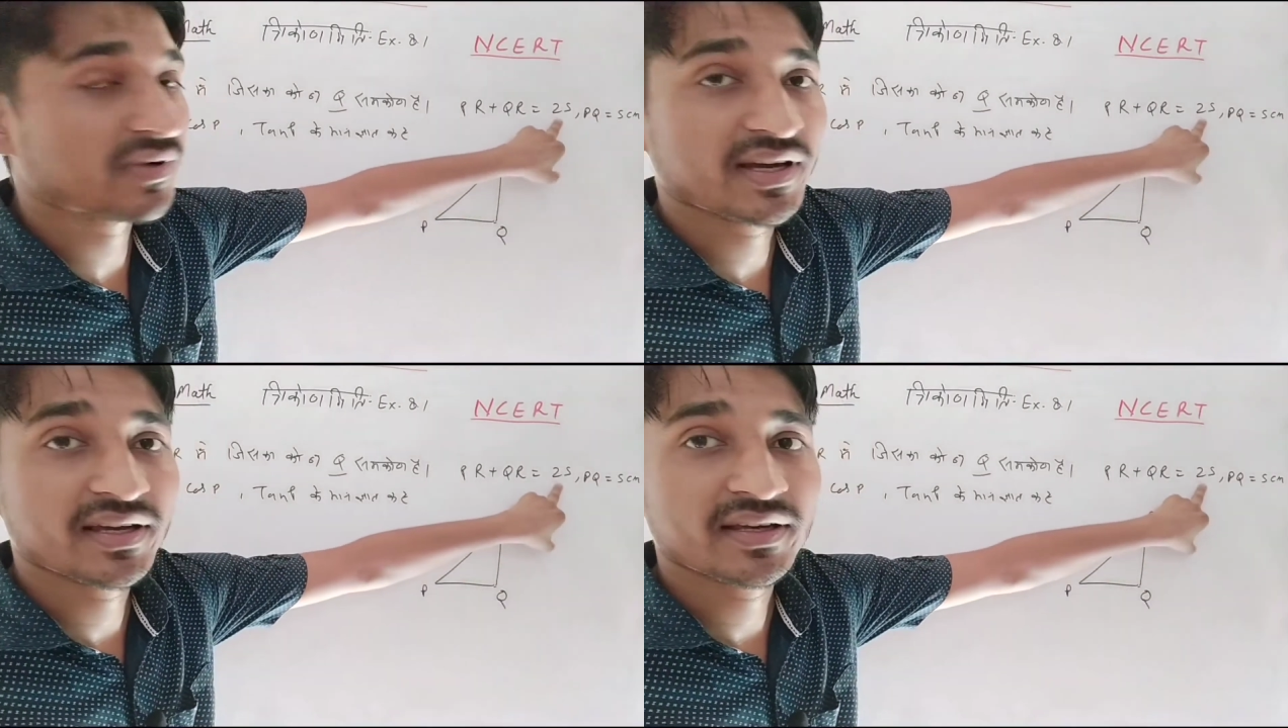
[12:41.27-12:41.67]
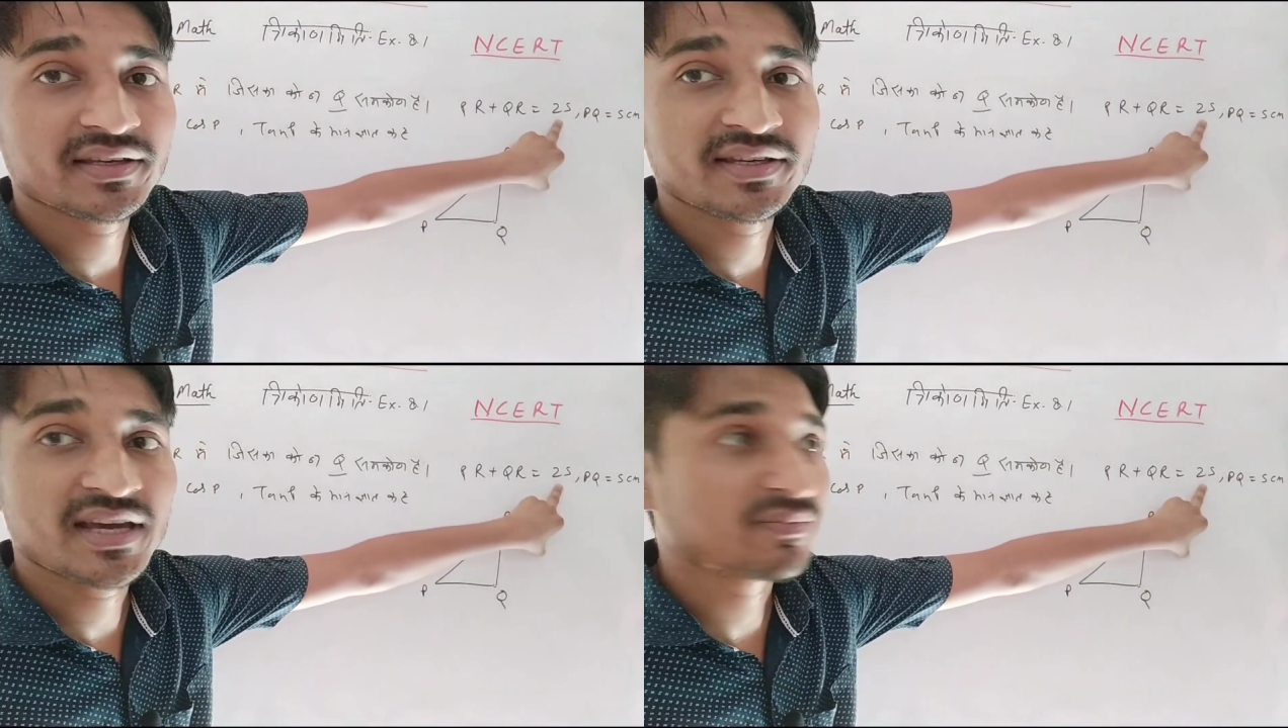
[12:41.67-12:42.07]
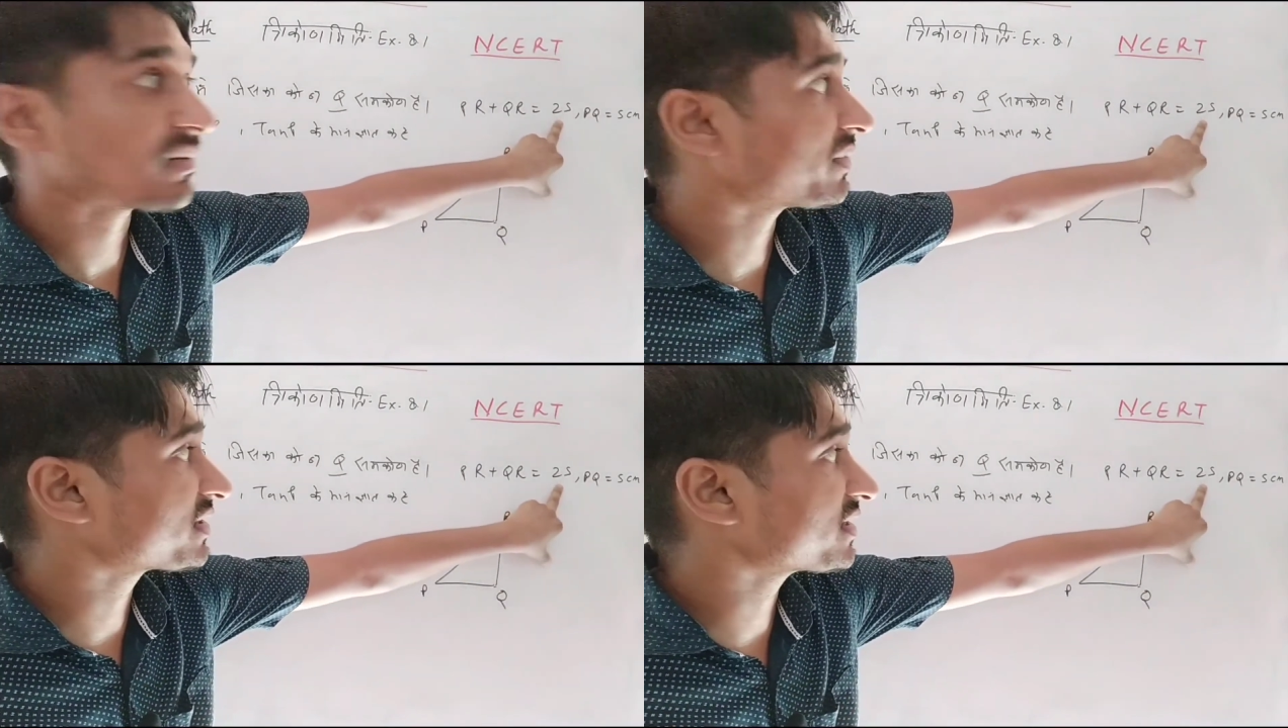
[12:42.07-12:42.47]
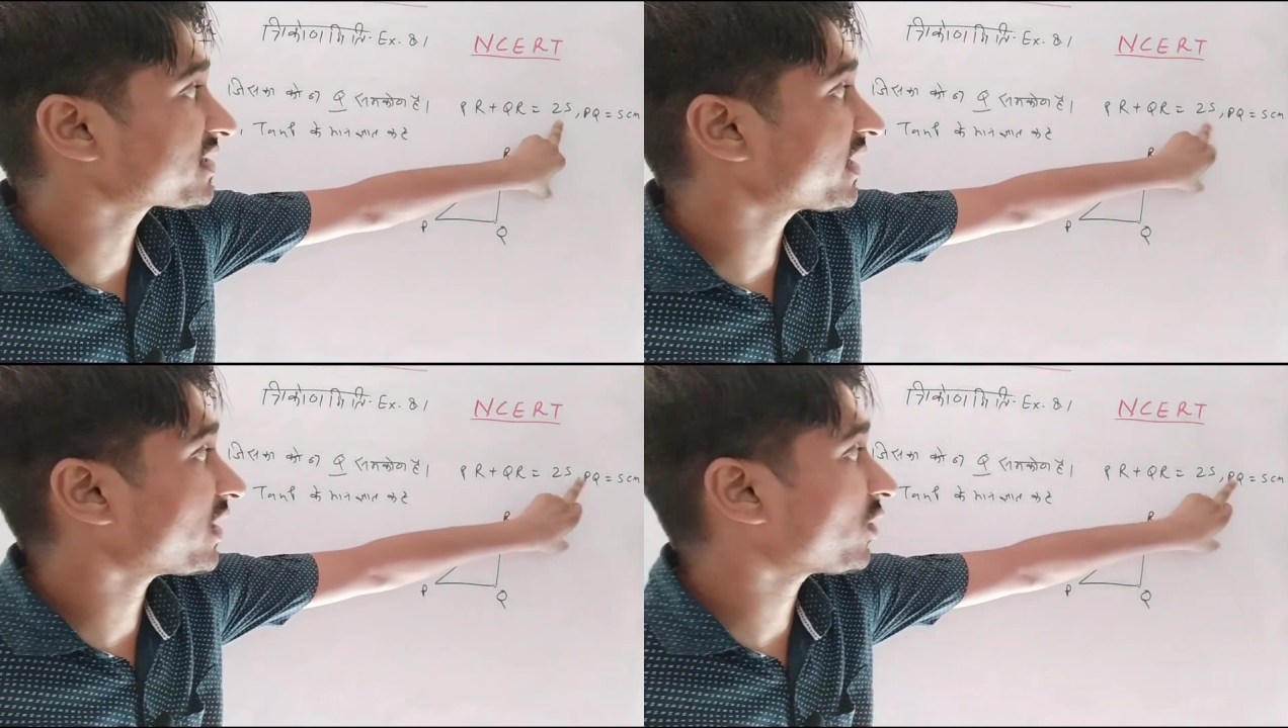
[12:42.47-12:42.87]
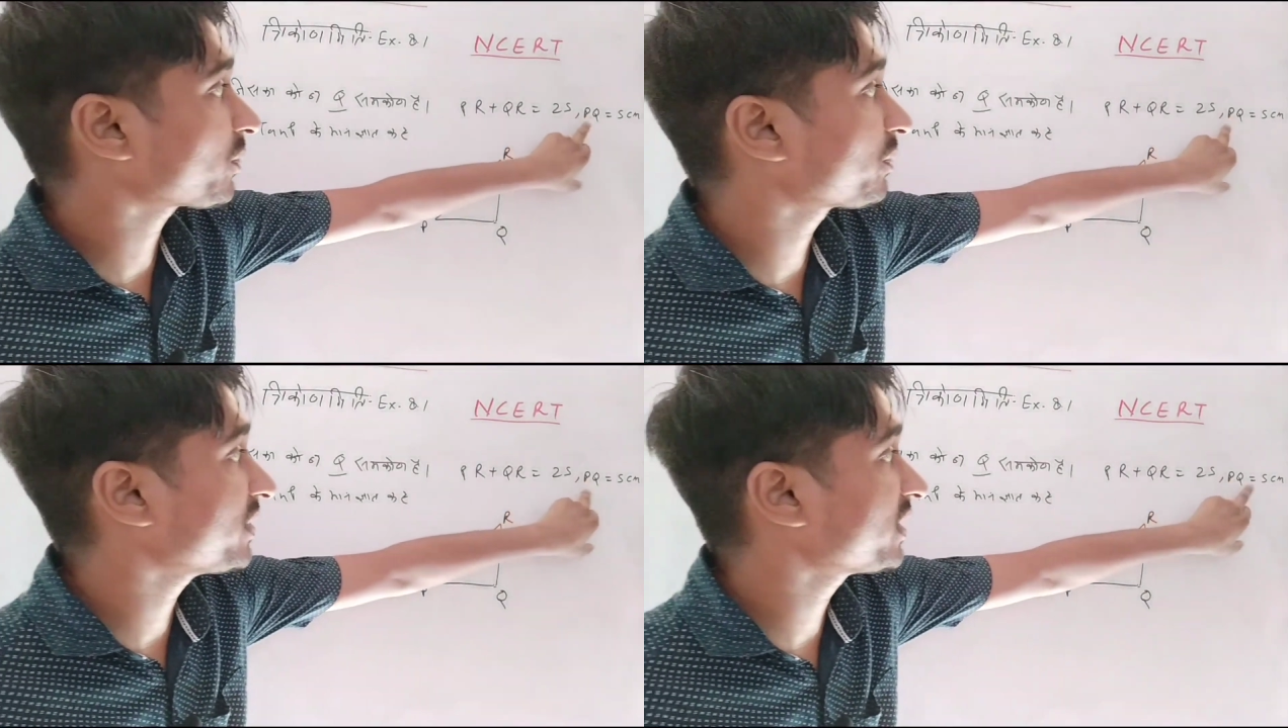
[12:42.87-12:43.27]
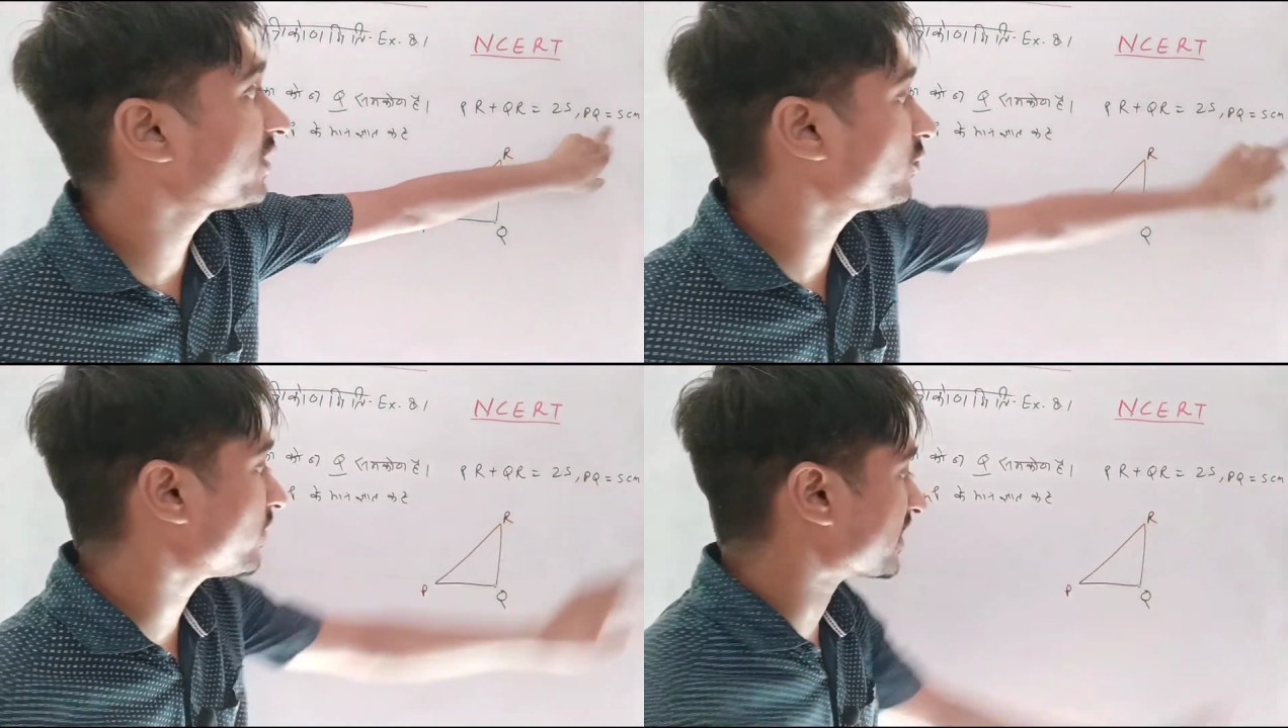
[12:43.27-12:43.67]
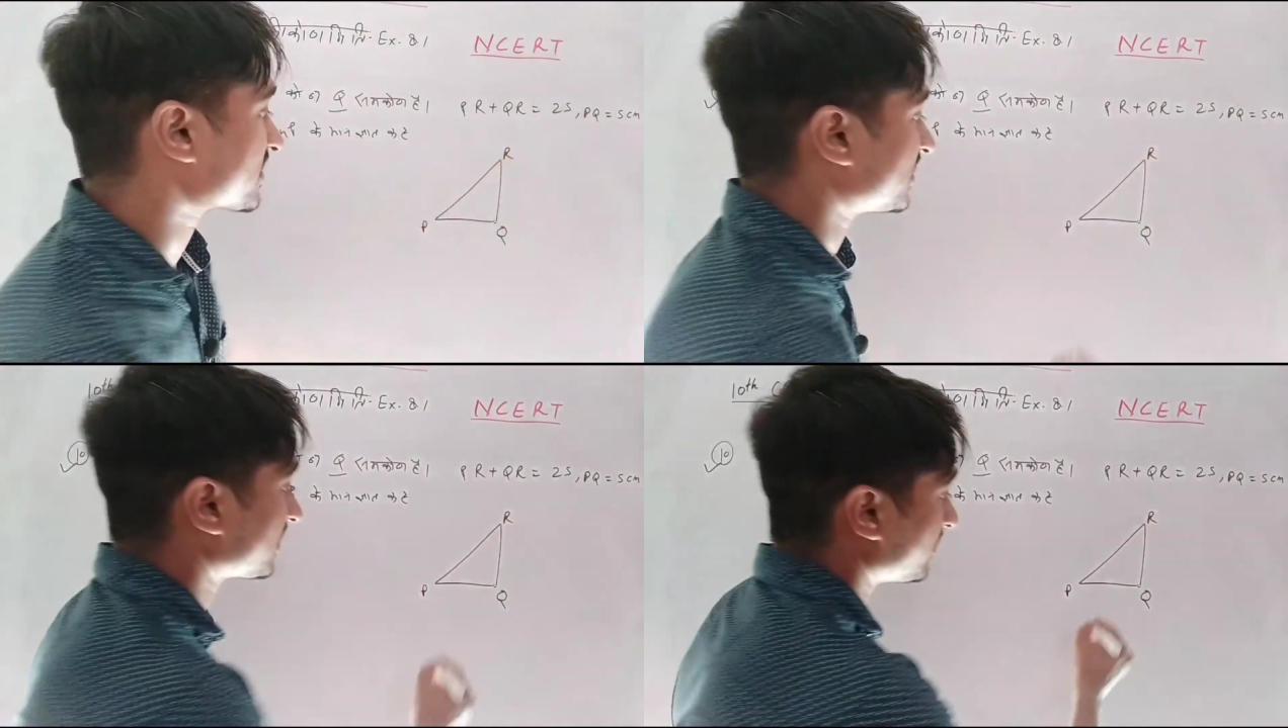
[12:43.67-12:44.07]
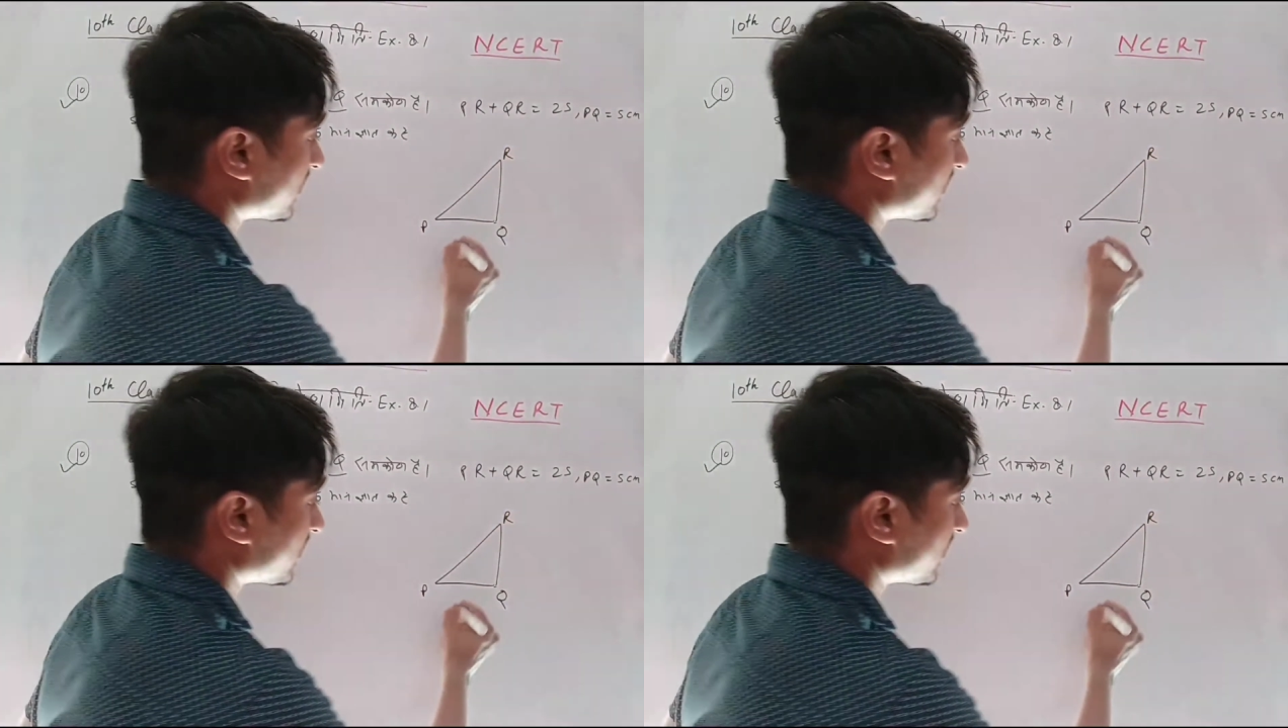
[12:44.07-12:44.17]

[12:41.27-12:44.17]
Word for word: है ये आपका पच्चीस है और पी क्यू पाँच सेंटीमीटर